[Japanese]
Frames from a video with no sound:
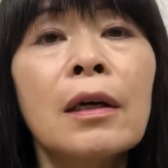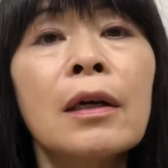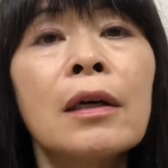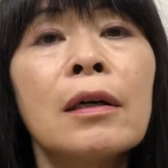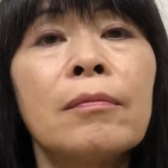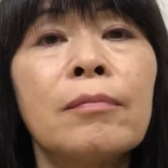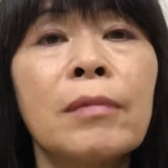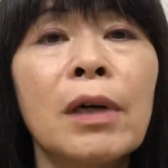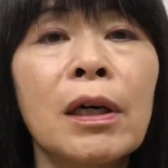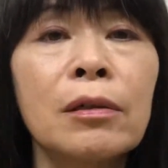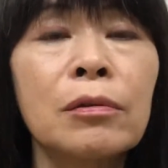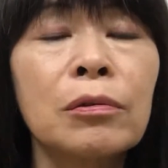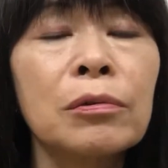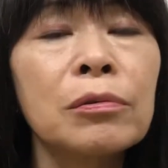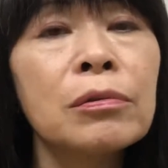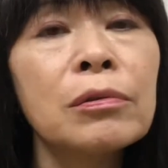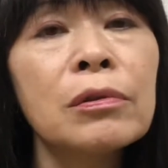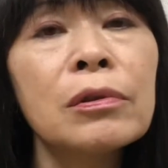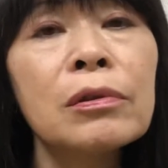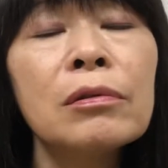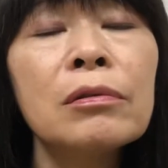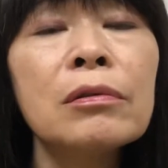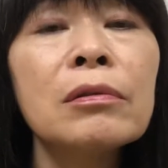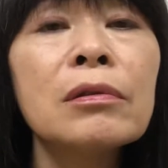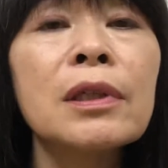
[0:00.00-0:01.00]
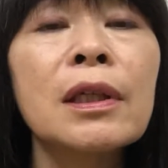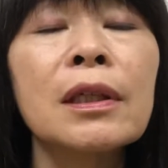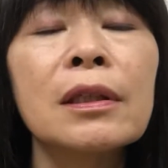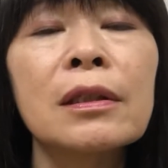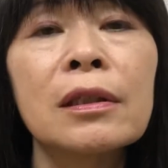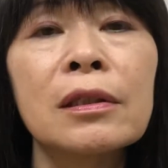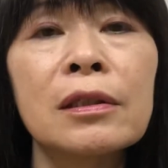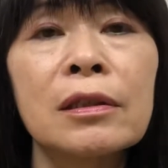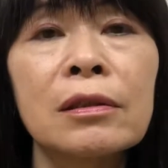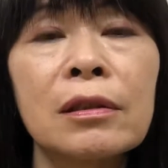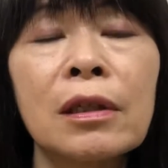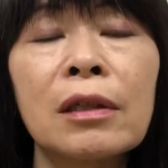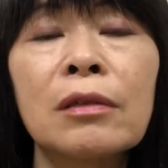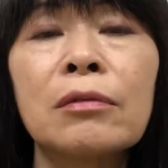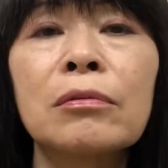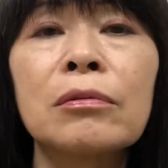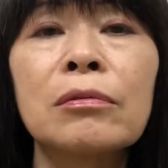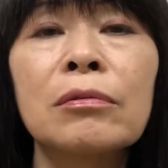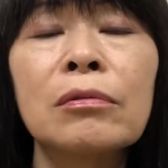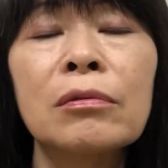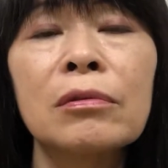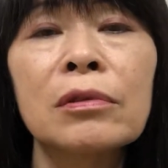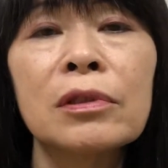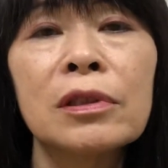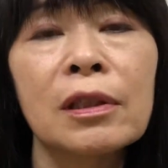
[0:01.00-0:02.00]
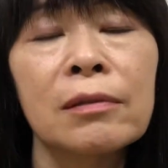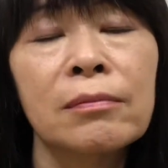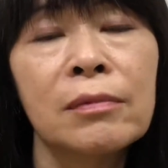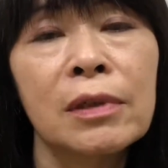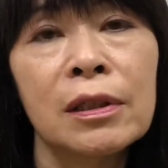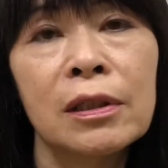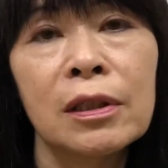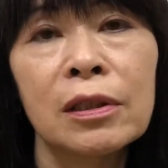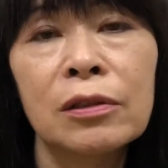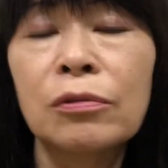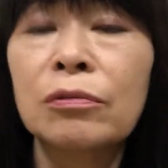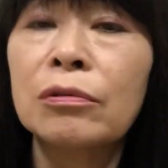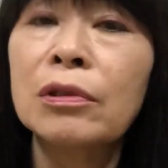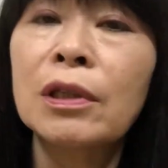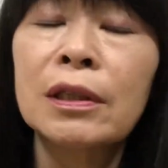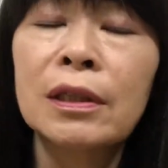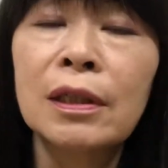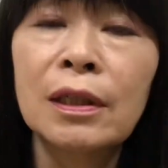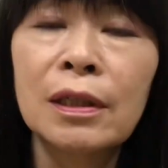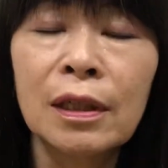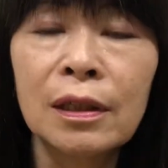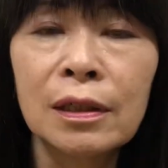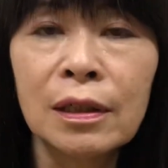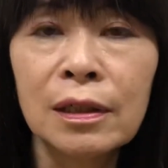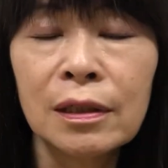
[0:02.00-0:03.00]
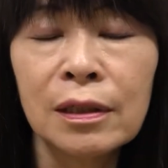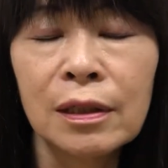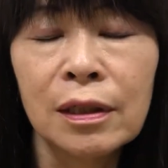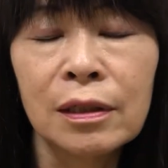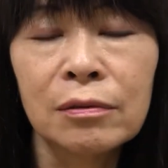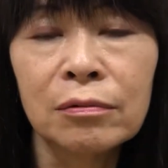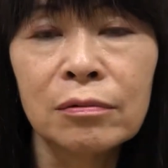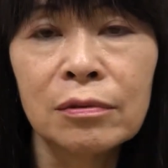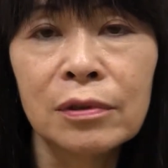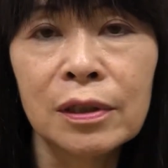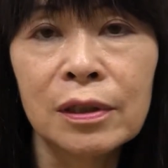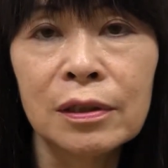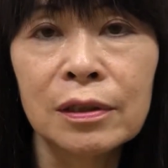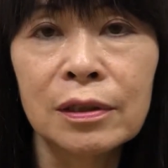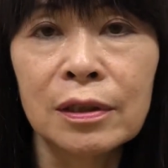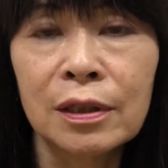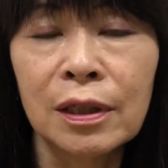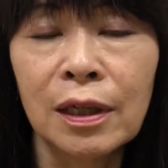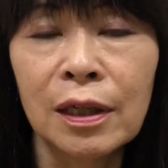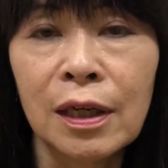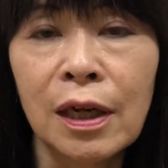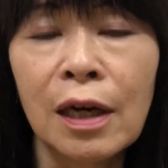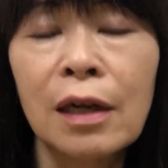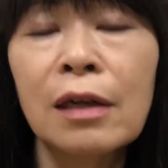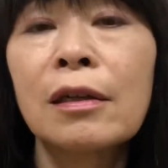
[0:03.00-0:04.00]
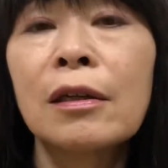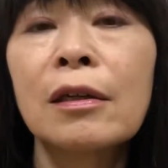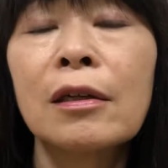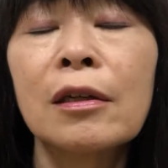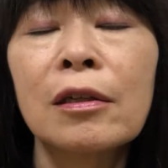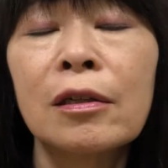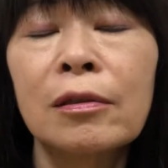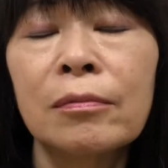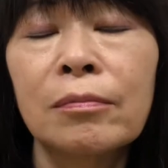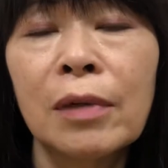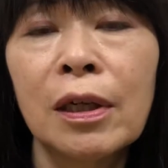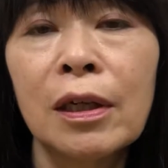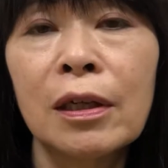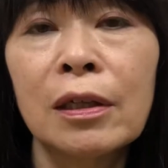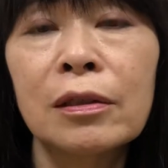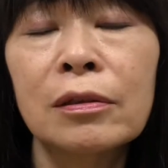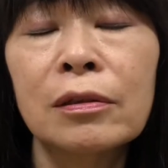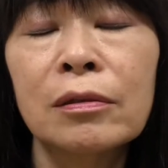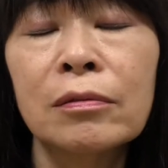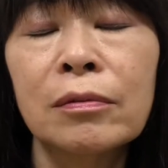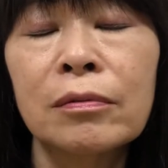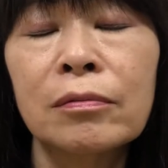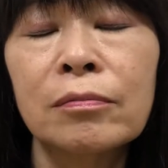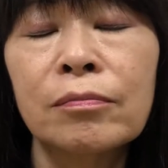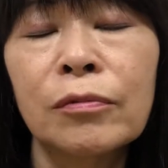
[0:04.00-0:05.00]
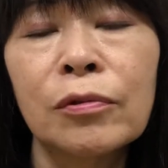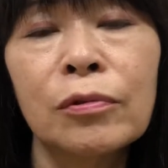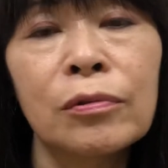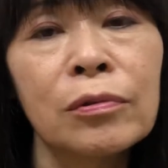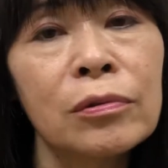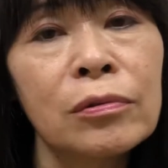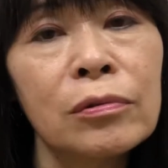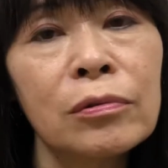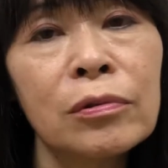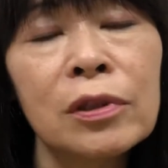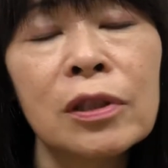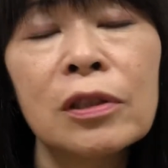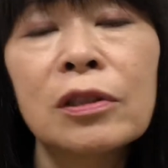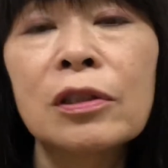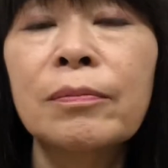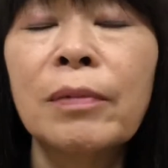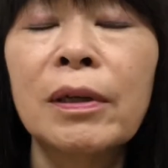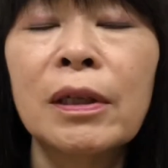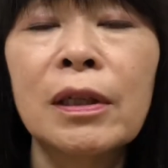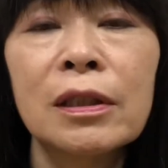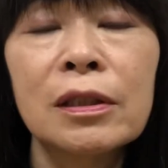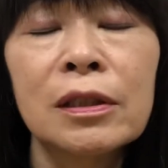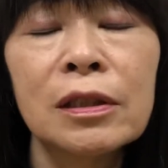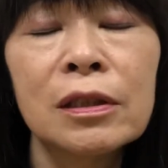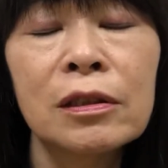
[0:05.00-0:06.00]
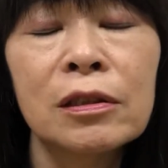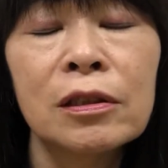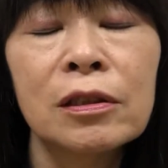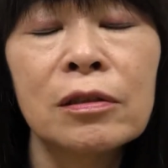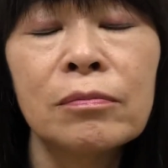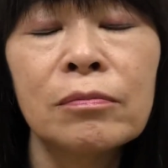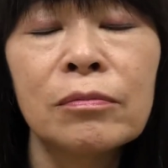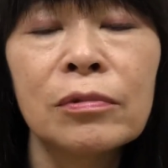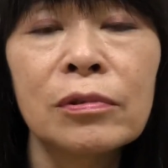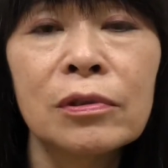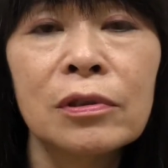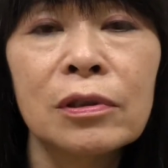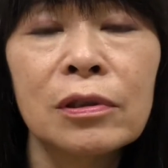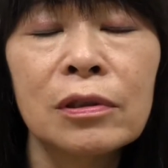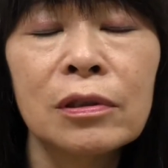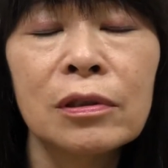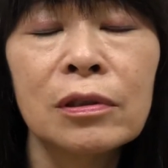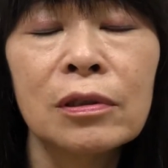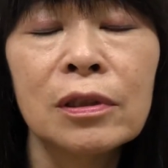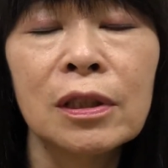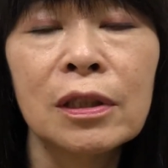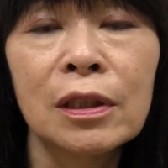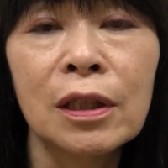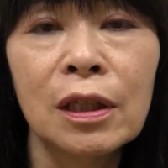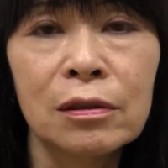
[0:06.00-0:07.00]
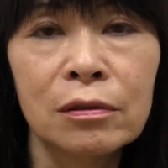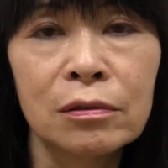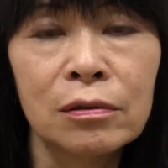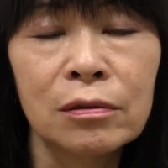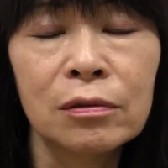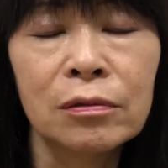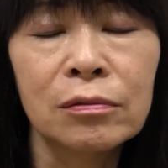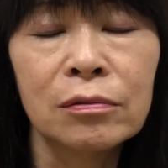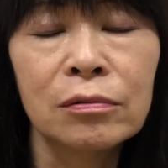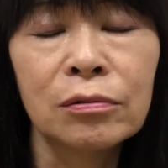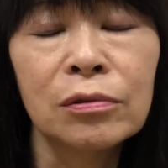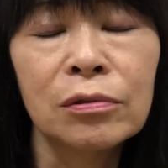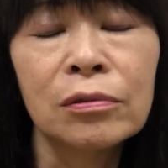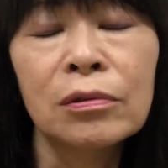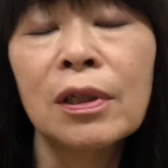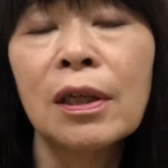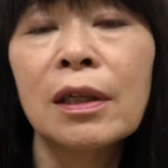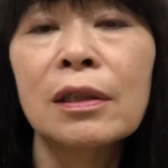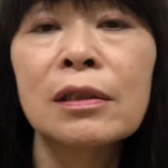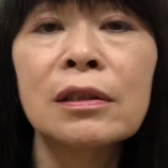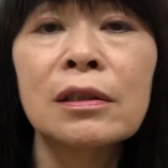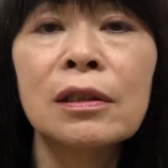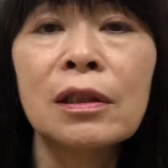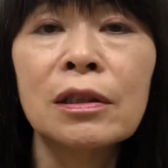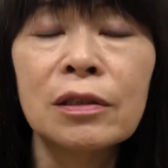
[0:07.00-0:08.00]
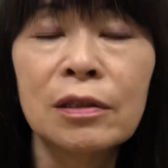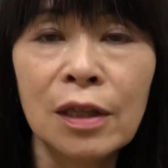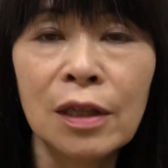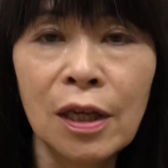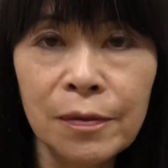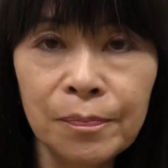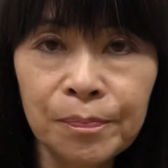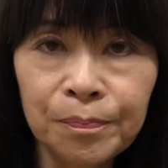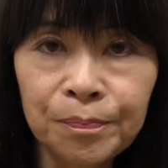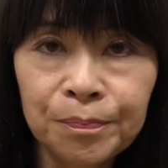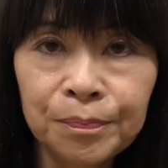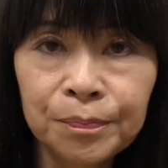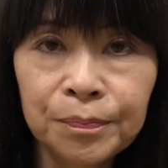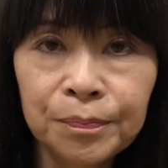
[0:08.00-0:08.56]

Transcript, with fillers: まあこのようなですねお父様に育てられたのですからまあもう本当に素晴らしい人物になるという感じですね。